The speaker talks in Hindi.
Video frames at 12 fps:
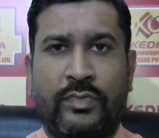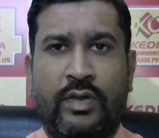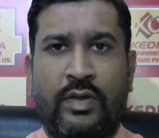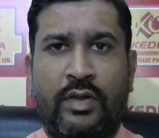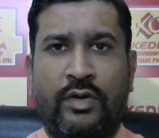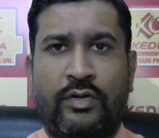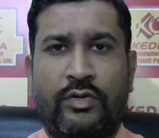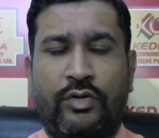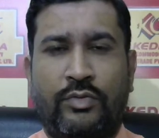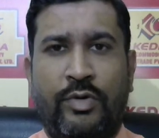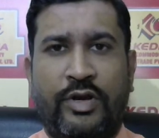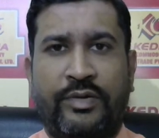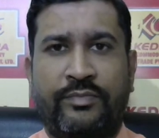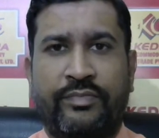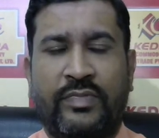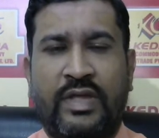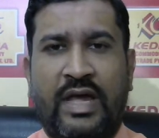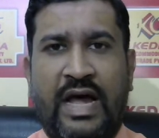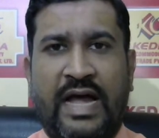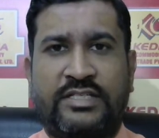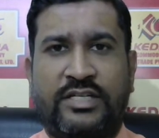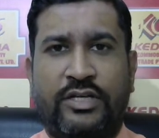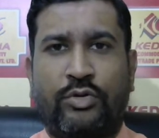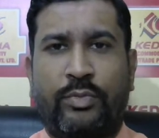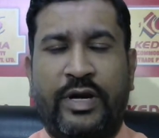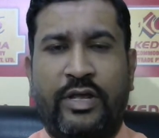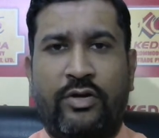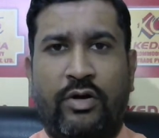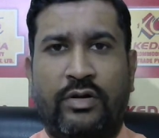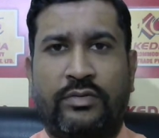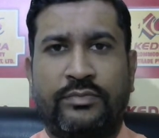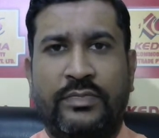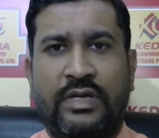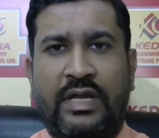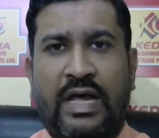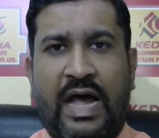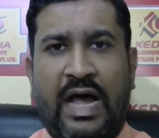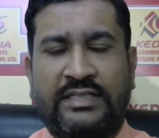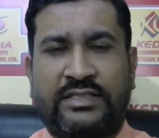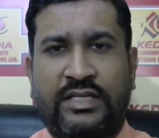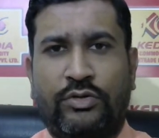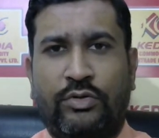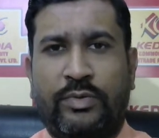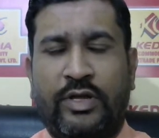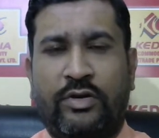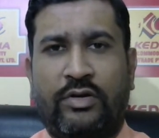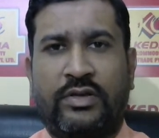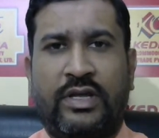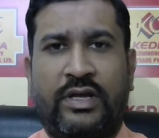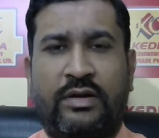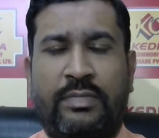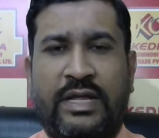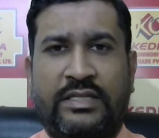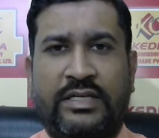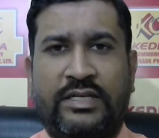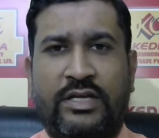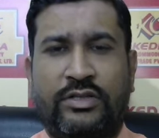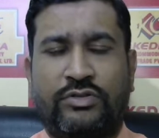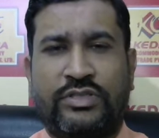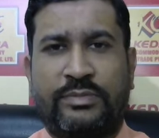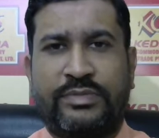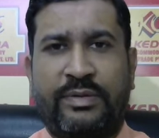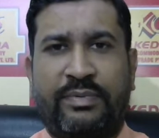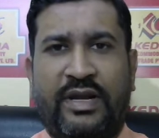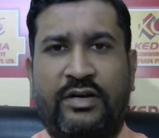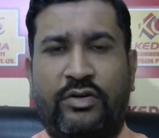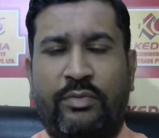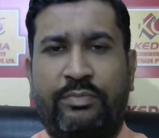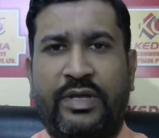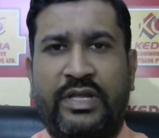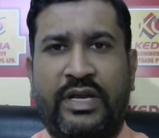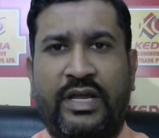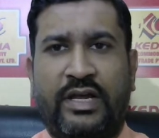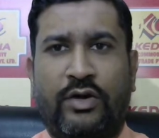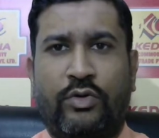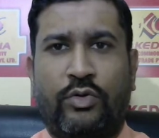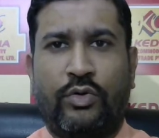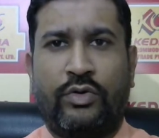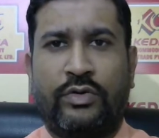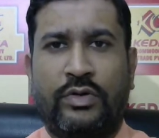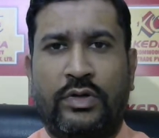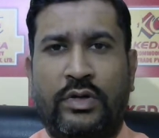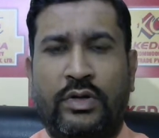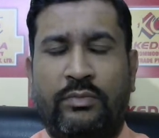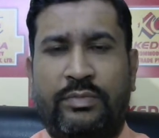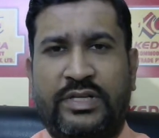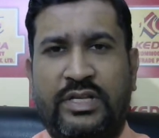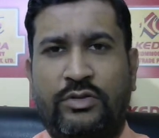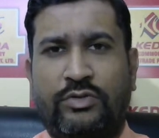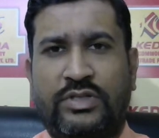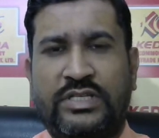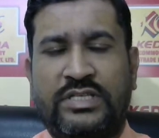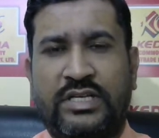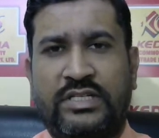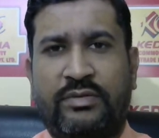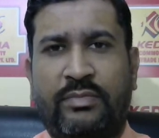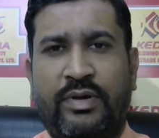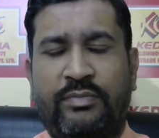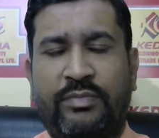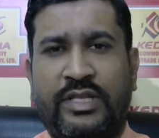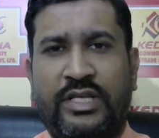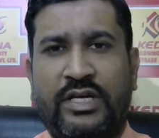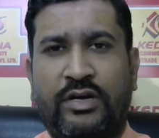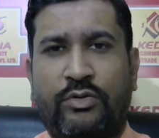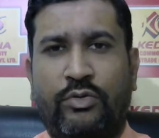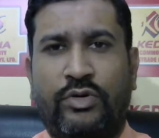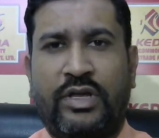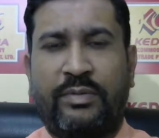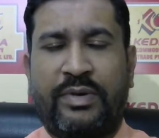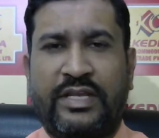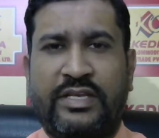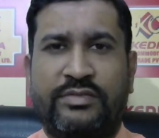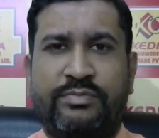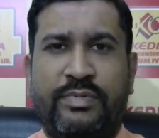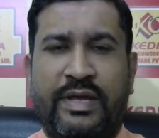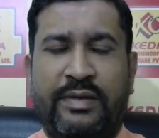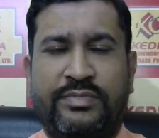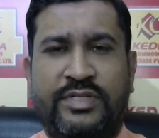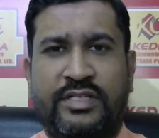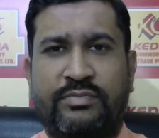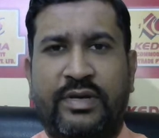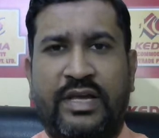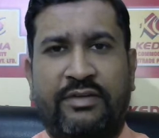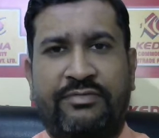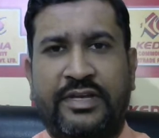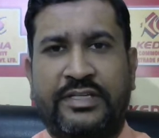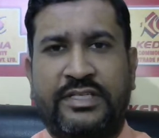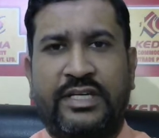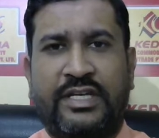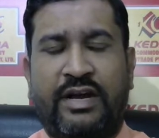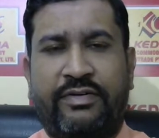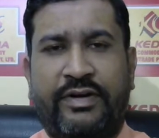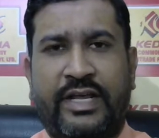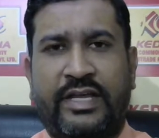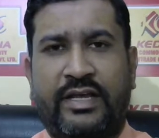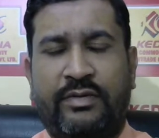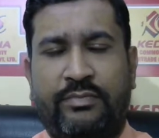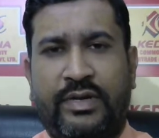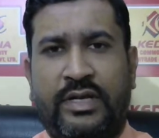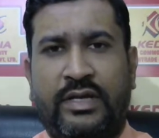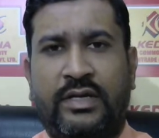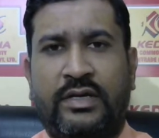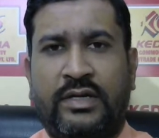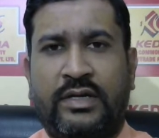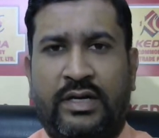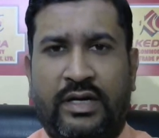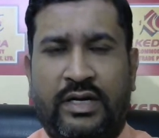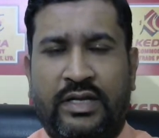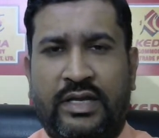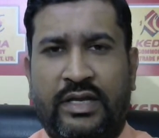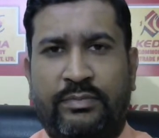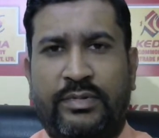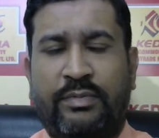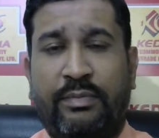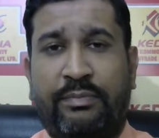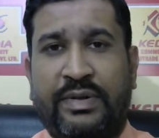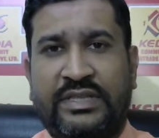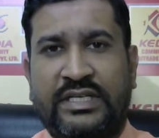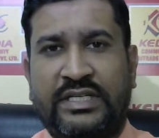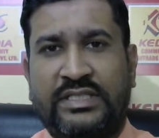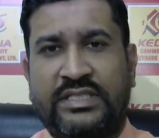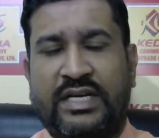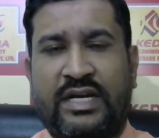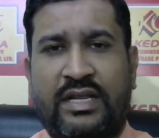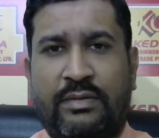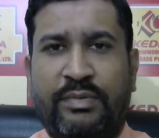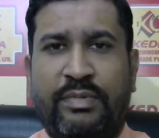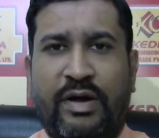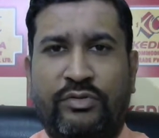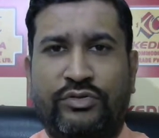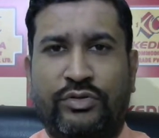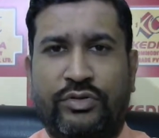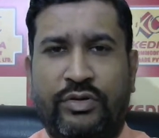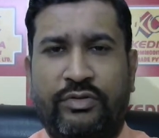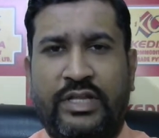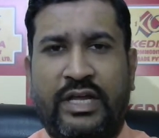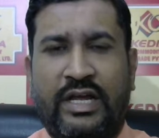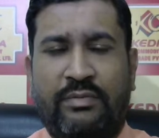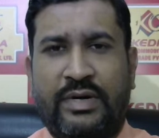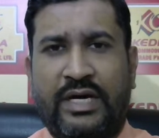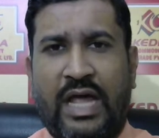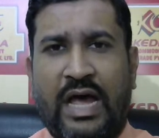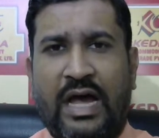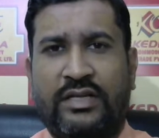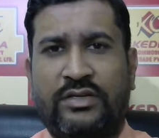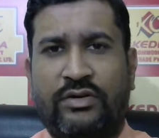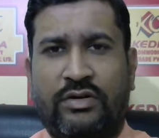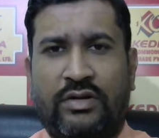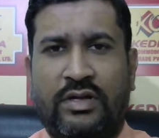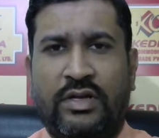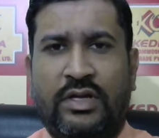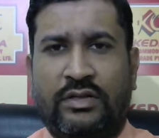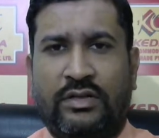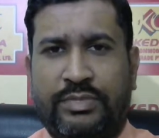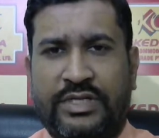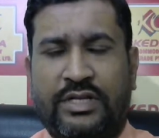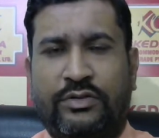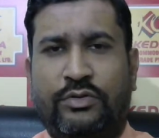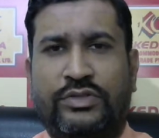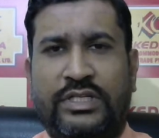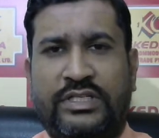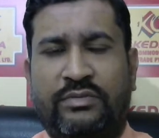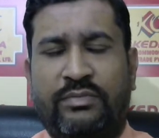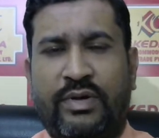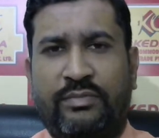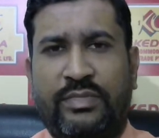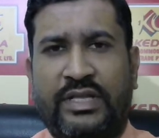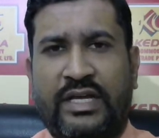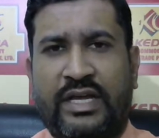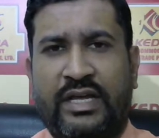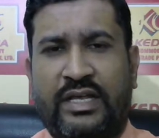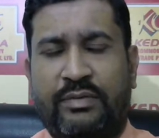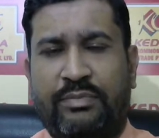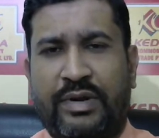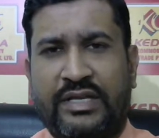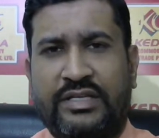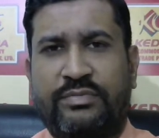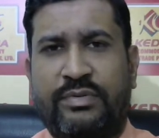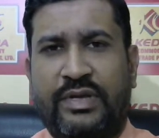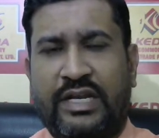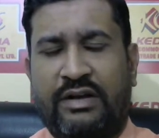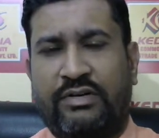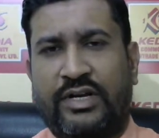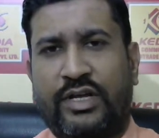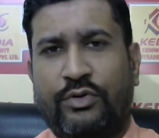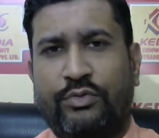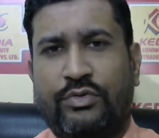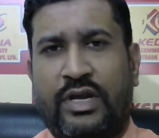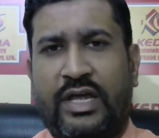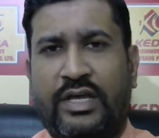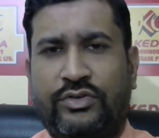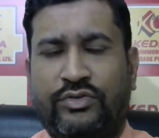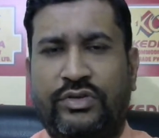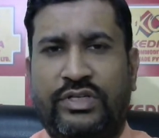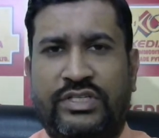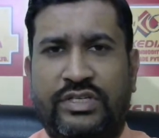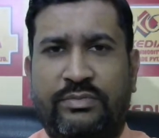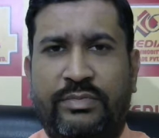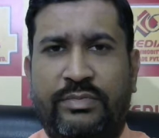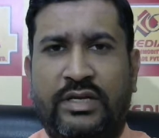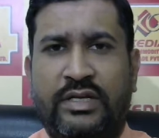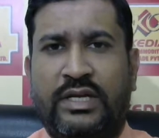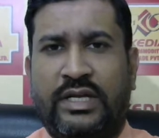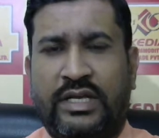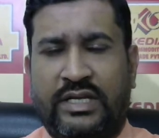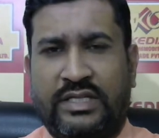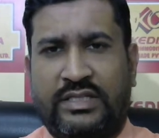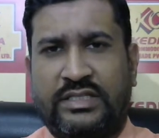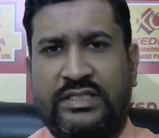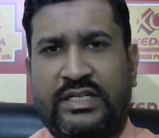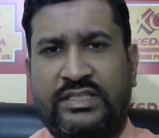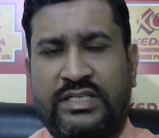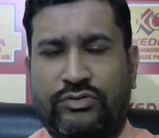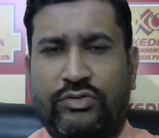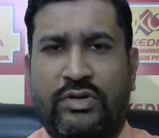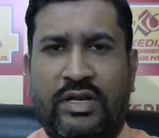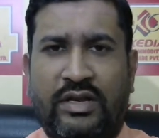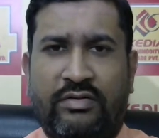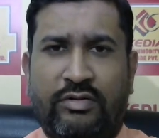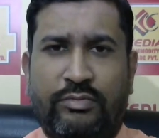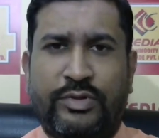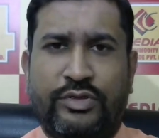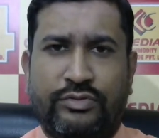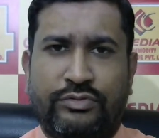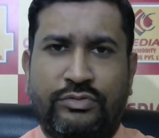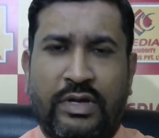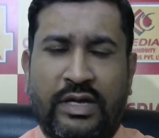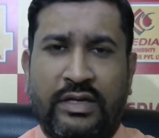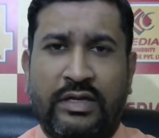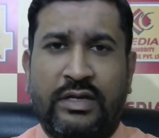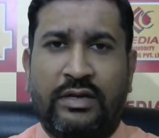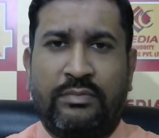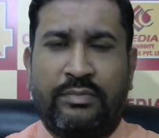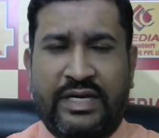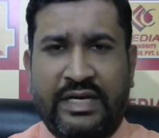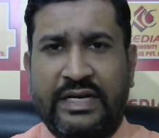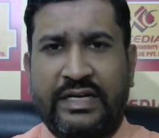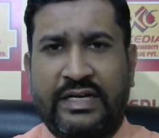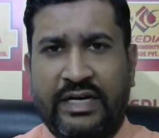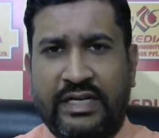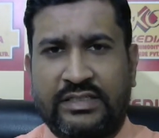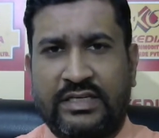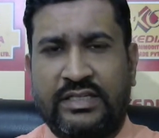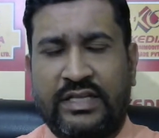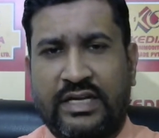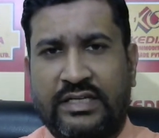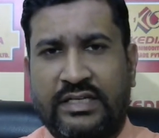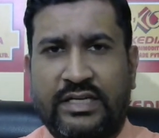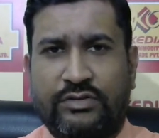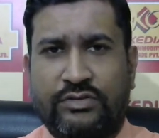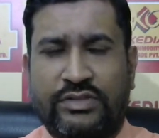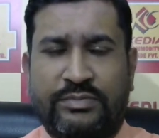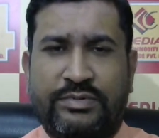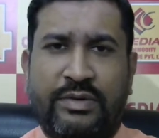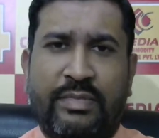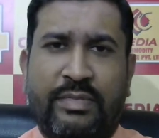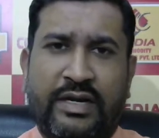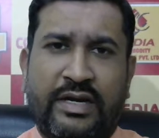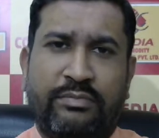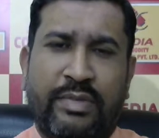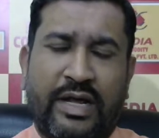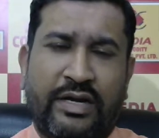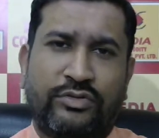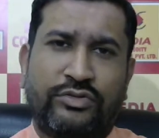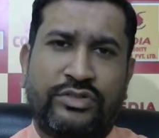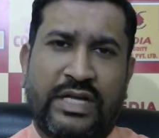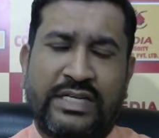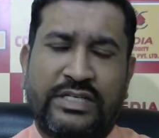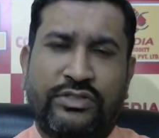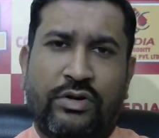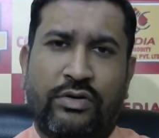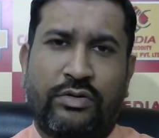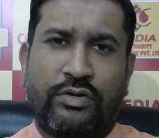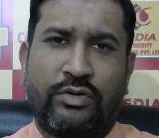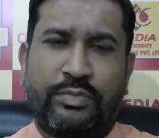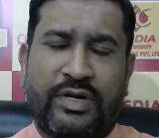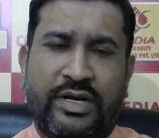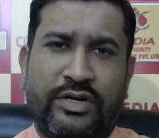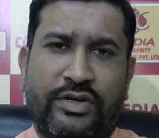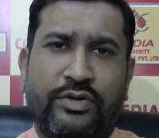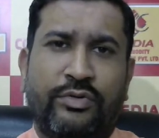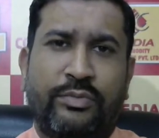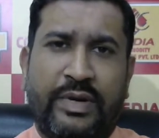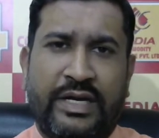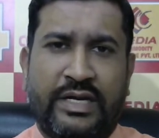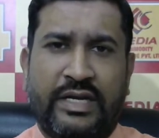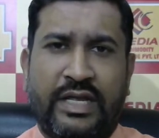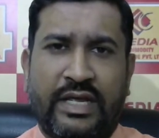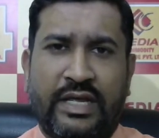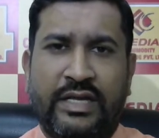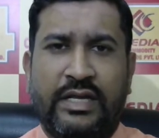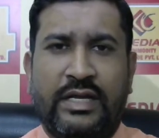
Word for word: गुड मॉर्निंग आज के दो बड़े कॉल आज के दो बड़े कॉल की अगर बात की जाए तो सबसे पहला टॉपिक रहेगा गोल्ड पिछले दो तीन सेशन में हमने देखा गोल्ड के प्राइजेस में एम में काफी अच्छी गिरावट आई है हमने ये हफ्ते में बत्तीस हजार का भी भाव छूते हुए देखा बट आज और पिछले दो सेशन में हमने देखा है कि प्राइजेस में गिरावट का रुक रहा है जो नीचे में इकतीस हजार छह सौ का लेवल भी छू चुका है बट इंटरनेशनली देखा जाए तो जब से मार्केट 1240 डॉलर के ऊपर कंटिन्यू मेंटेन है